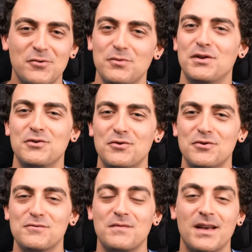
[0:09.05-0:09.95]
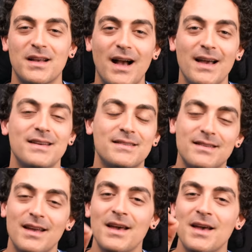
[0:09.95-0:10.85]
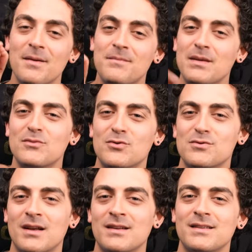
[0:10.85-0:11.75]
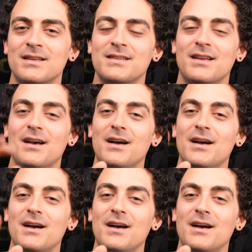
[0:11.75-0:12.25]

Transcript: Kullanıyoruz ve gayet de memnunuz arkadaşlar.